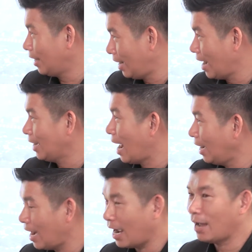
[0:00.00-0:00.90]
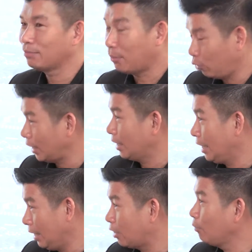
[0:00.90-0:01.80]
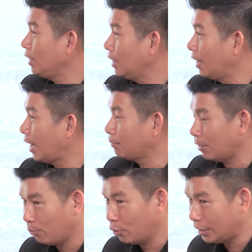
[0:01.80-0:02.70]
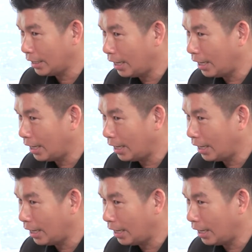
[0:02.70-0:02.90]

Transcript: ขนาดนั้นนะครับแต่โปรเจกต์ดีก็มีเยอะนะครับแต่โปรเจกต์